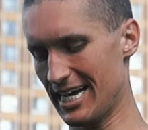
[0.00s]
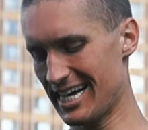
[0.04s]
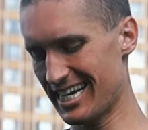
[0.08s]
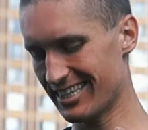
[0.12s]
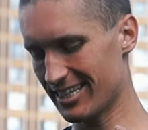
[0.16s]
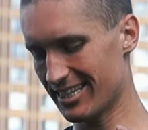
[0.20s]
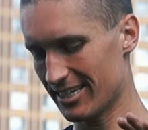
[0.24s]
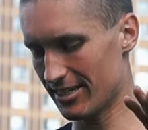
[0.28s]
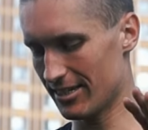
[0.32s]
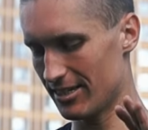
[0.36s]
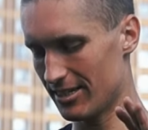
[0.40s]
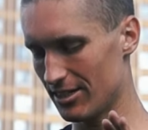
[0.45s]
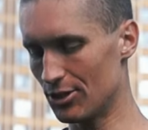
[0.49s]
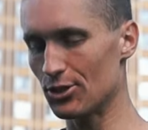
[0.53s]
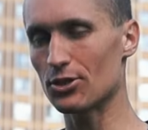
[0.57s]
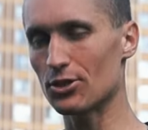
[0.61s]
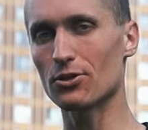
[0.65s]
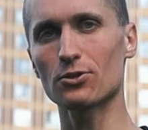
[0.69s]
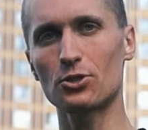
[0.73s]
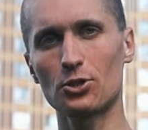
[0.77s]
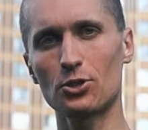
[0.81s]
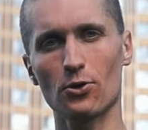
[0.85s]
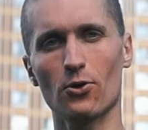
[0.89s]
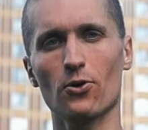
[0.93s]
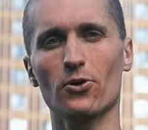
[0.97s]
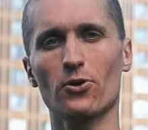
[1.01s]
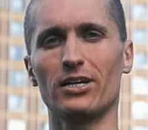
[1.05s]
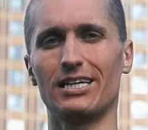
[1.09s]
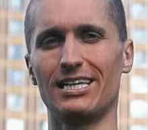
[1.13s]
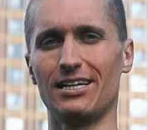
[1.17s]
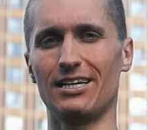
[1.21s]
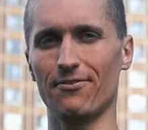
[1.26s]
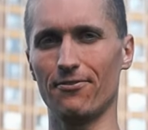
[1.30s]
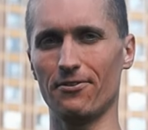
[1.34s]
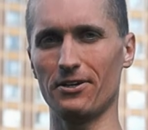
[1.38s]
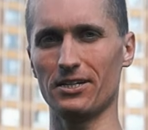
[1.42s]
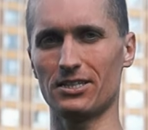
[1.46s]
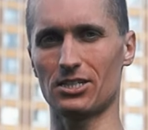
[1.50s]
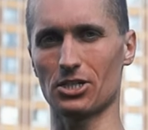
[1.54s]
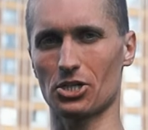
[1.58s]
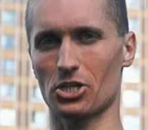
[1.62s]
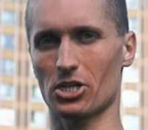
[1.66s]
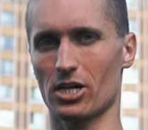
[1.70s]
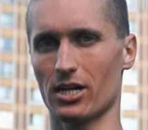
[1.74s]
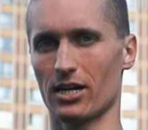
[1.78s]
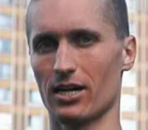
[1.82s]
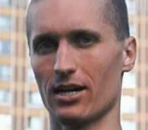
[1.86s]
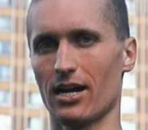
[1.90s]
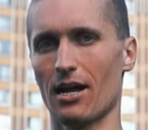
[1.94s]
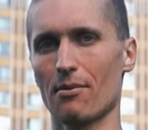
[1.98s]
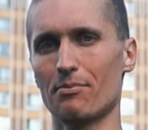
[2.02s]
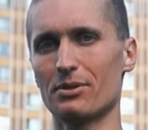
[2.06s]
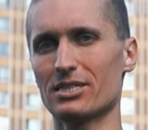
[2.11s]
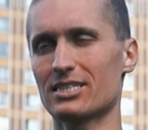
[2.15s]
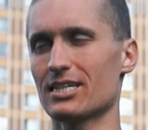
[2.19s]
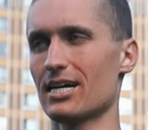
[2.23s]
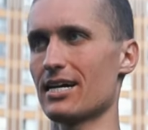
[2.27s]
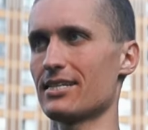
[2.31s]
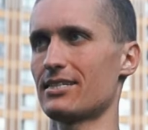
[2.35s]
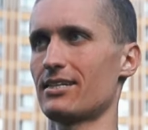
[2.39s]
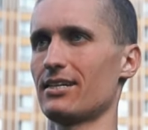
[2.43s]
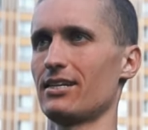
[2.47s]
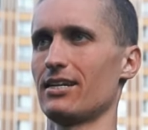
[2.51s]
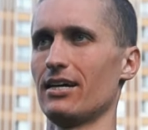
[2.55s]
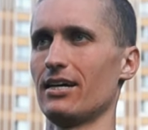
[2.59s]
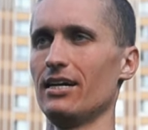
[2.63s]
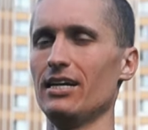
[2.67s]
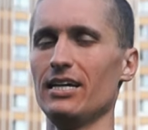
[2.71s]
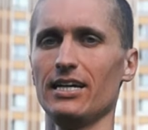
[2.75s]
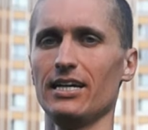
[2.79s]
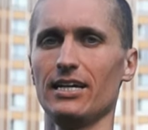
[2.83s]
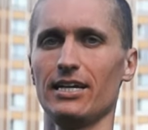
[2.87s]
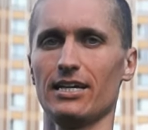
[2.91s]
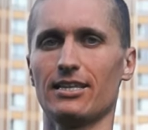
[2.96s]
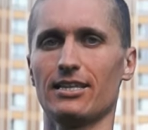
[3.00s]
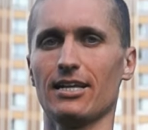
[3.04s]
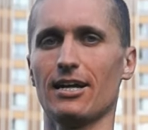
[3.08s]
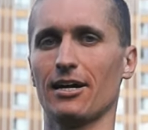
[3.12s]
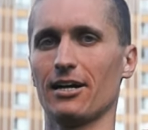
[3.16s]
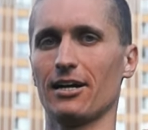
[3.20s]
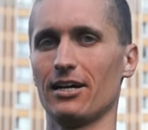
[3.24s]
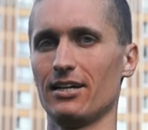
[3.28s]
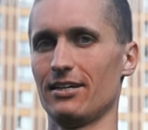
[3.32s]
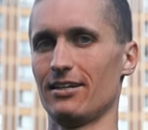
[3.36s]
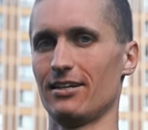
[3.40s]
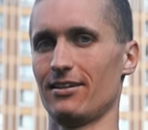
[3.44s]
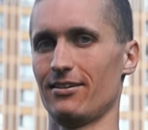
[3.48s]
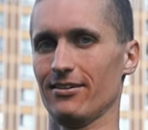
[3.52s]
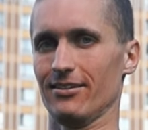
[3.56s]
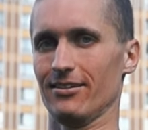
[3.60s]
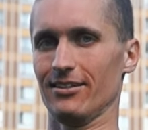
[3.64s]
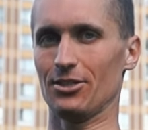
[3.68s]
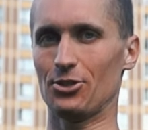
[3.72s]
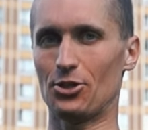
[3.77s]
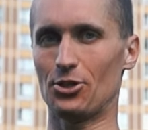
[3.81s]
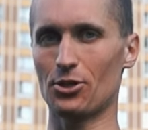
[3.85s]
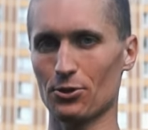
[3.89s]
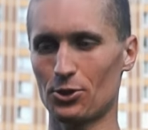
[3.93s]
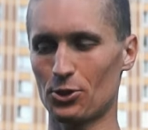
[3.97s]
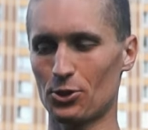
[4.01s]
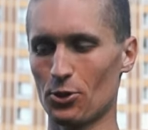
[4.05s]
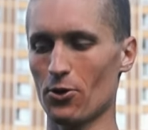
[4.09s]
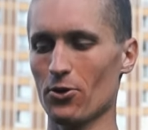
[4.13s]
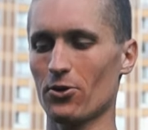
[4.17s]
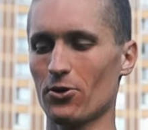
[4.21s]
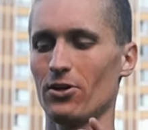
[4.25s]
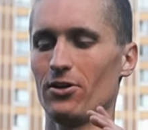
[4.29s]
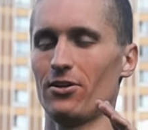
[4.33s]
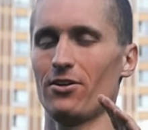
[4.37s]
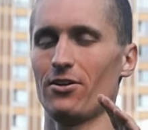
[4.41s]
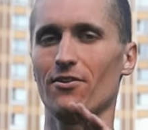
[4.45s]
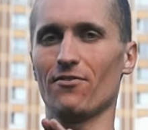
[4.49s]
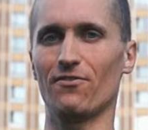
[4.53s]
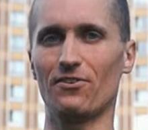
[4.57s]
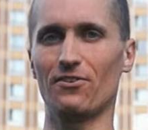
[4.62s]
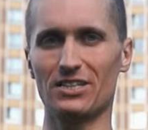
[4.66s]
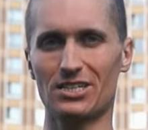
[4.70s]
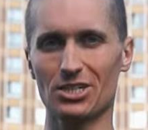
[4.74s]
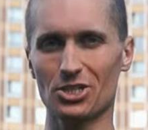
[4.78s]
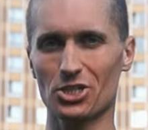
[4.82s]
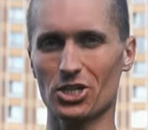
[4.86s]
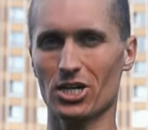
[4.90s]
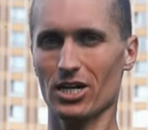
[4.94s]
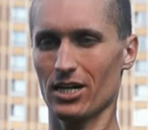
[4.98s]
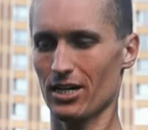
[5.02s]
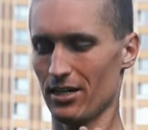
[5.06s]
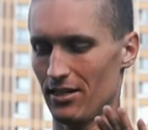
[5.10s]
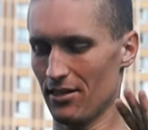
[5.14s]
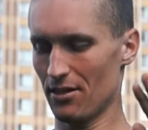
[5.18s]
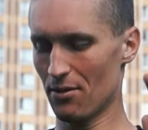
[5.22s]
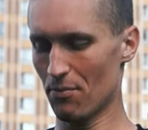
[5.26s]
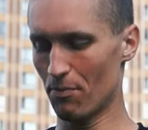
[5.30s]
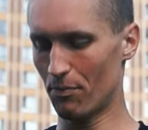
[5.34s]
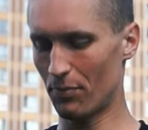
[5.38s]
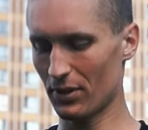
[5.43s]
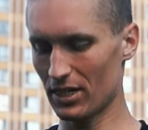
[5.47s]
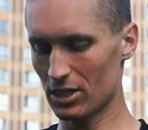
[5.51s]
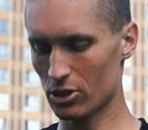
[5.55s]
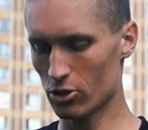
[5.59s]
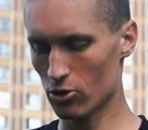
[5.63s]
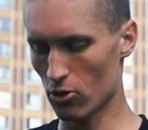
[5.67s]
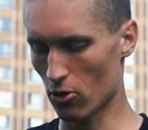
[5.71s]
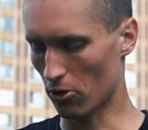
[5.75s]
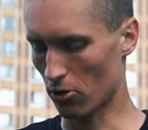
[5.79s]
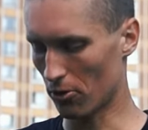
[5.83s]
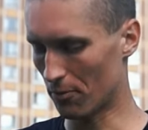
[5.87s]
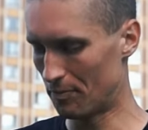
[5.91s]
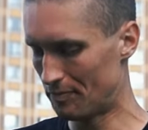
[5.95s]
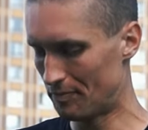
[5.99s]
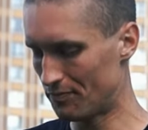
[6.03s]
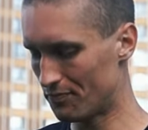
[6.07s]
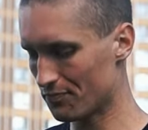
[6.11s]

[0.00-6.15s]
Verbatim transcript: это щелчок и вытяжка обязательно. Итак, щелчок, вытяжка, прыжок.